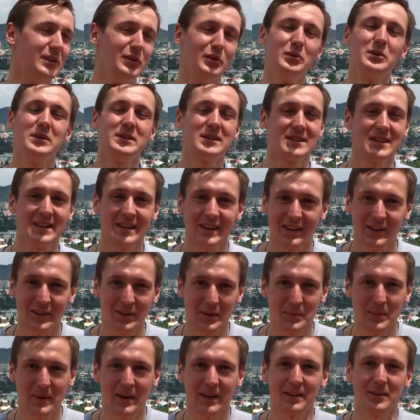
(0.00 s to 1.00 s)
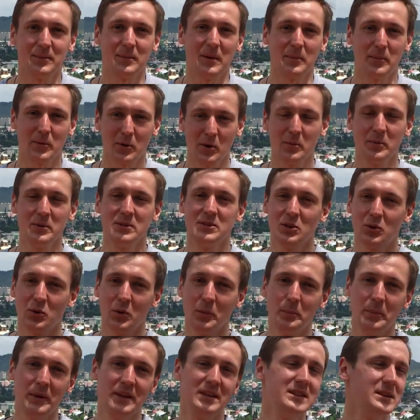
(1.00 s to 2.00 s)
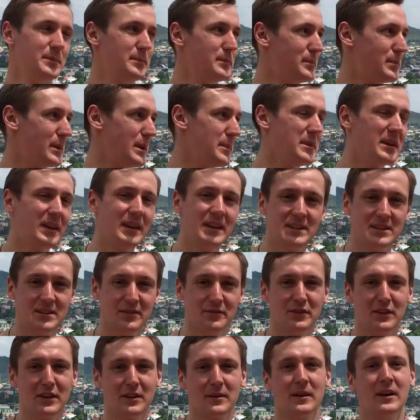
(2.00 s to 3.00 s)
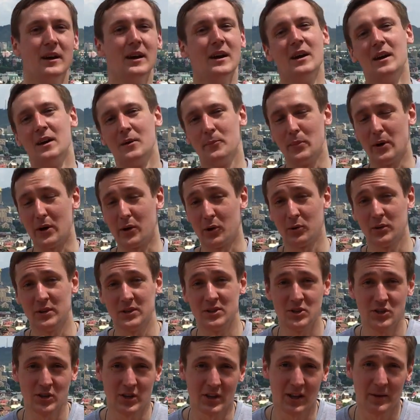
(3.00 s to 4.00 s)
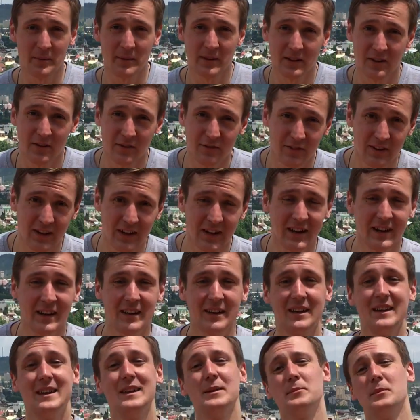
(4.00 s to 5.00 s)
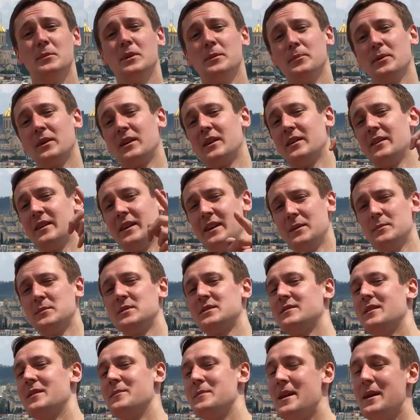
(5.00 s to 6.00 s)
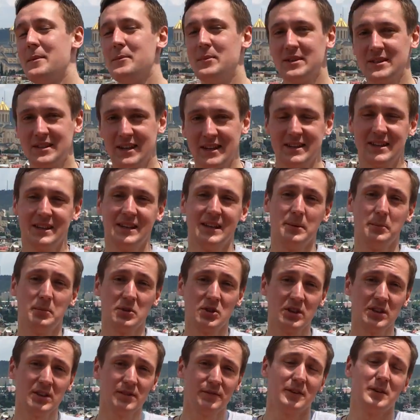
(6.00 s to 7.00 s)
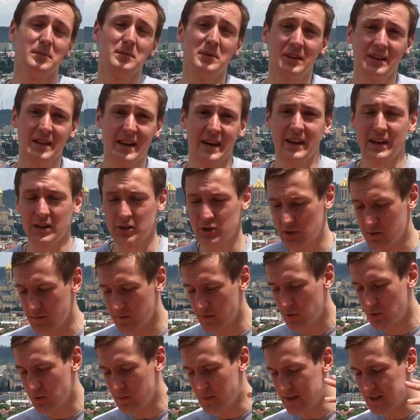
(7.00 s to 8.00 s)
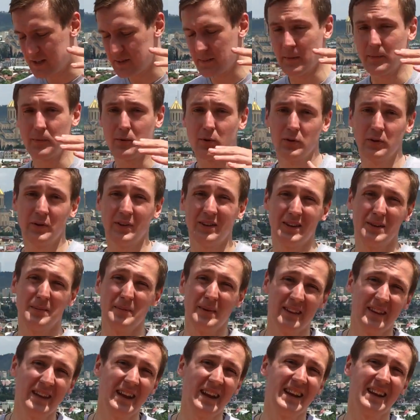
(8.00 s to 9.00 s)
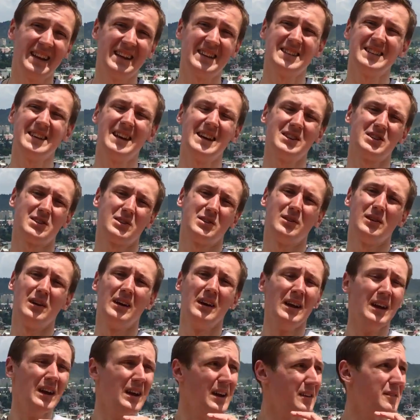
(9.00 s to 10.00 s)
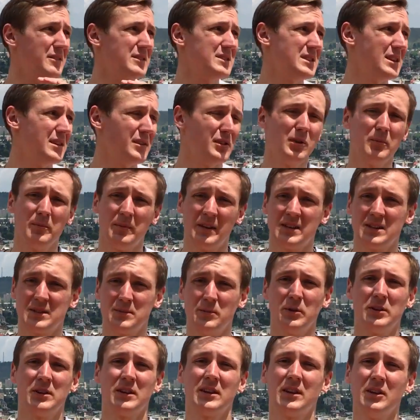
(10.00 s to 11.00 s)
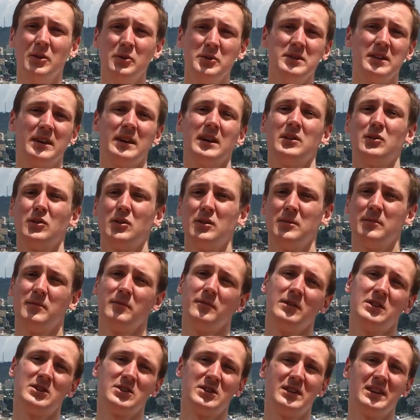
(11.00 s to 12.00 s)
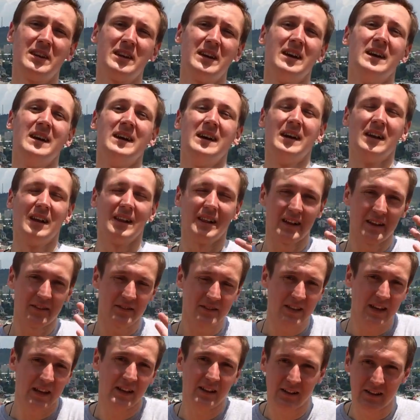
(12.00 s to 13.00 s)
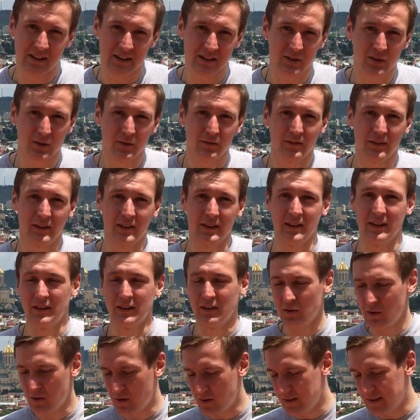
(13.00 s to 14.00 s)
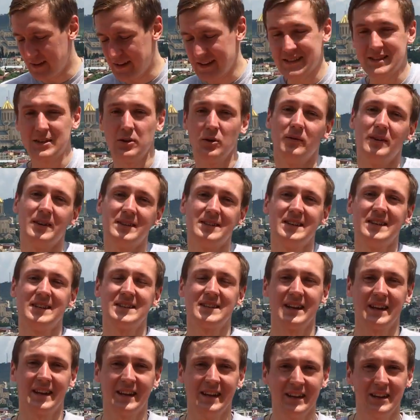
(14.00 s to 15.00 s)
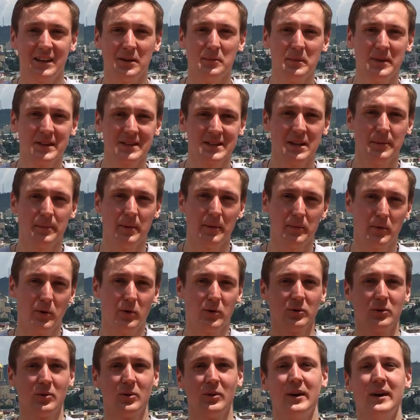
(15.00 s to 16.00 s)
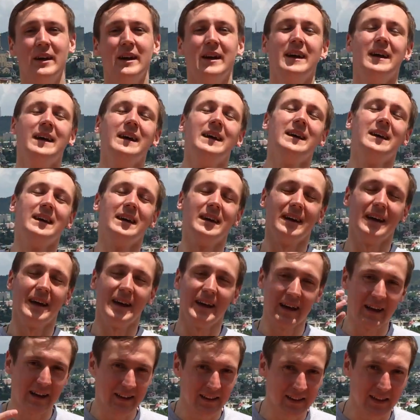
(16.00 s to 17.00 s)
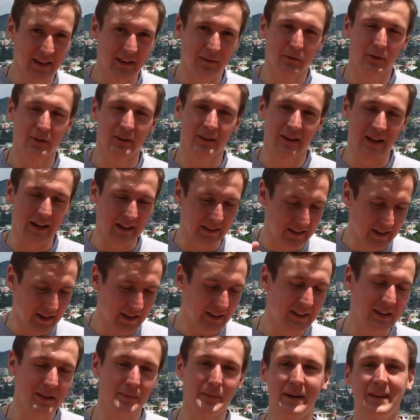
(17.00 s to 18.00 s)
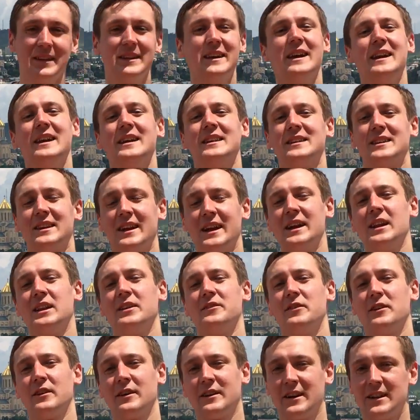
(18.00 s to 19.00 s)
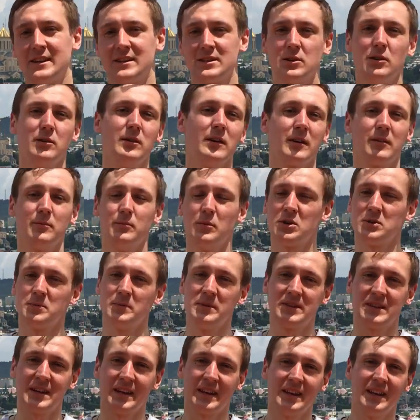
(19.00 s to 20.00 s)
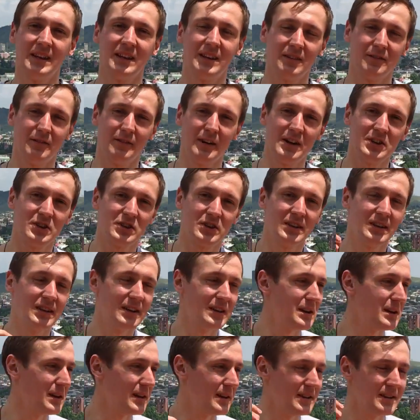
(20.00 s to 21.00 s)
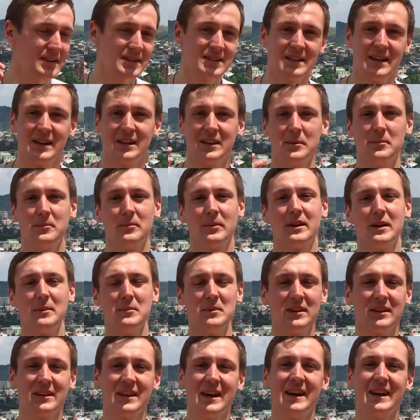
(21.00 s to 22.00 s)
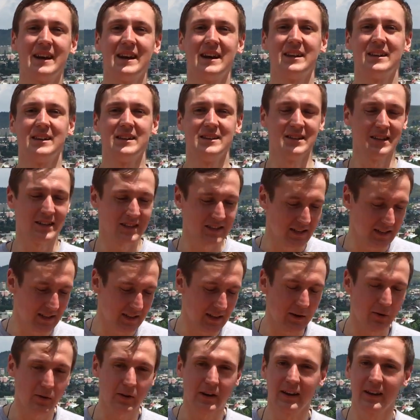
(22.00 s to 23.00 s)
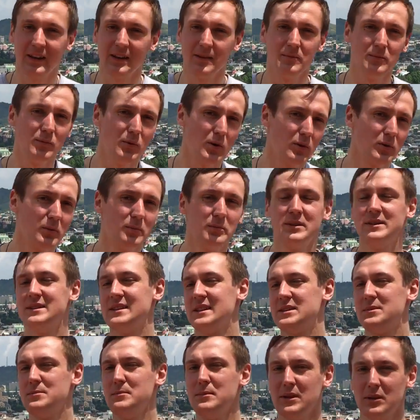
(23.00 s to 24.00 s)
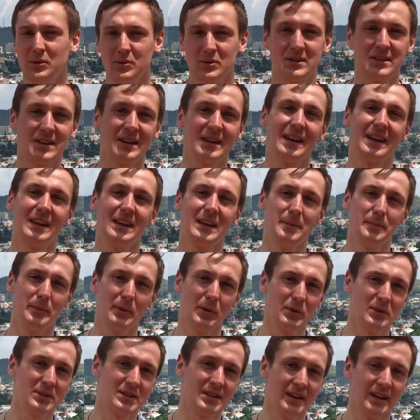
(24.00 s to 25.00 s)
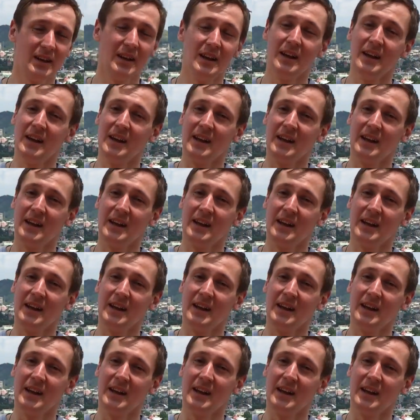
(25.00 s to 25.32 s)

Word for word: Ну не знаю, ребят, попробуйте, купите, пробегите в них пару тысяч километров в горах, и мы поговорим с вами обязательно. И пишите в комментариях, что вы думаете по поводу этой модели. Я знаю, что в основном нас смотрят люди, которым важны лайфстайл кроссовки. Но если у вас есть какие-то мысли по поводу этой вот конкретной модели трейловых кроссовок, может быть, какие-то ваши, не знаю, там, комментарии относительно того, какие могут быть здесь минусы, какие плюсы.